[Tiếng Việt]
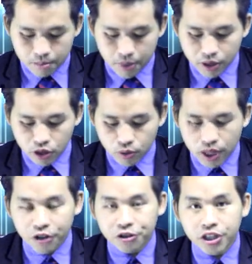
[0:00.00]
mà nhất trò
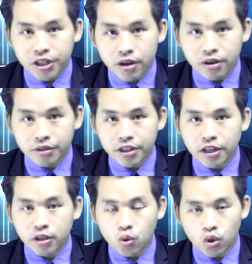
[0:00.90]
tàu xì nó
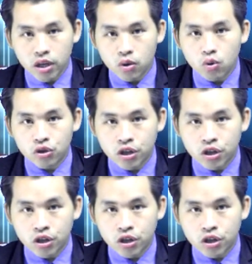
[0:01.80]
chỉ là tụ khăn cu